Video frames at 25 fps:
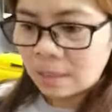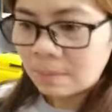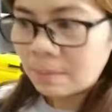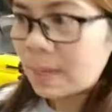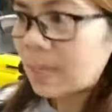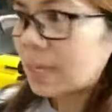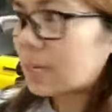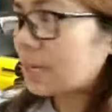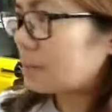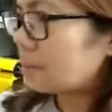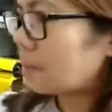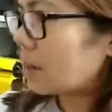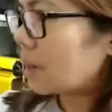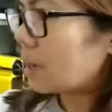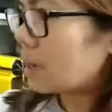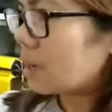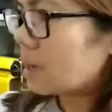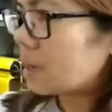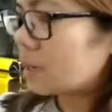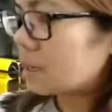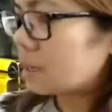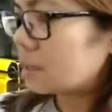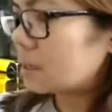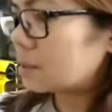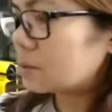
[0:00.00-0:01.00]
Eh, Mare,
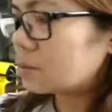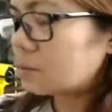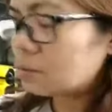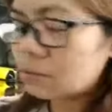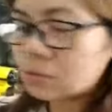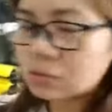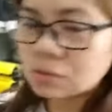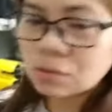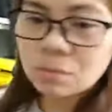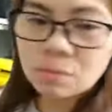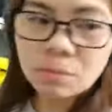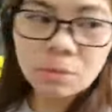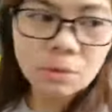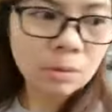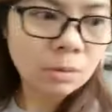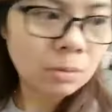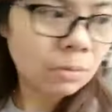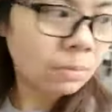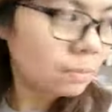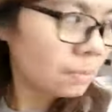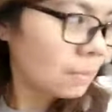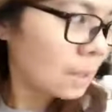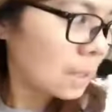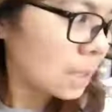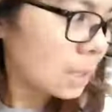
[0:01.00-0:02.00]
baka ito gusto mo.
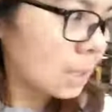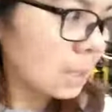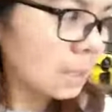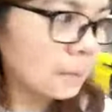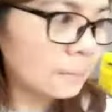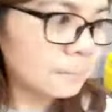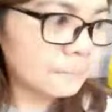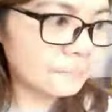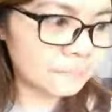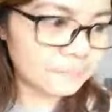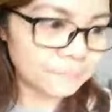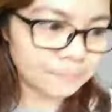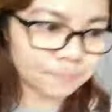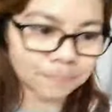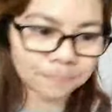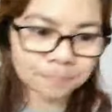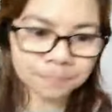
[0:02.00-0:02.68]
Mare.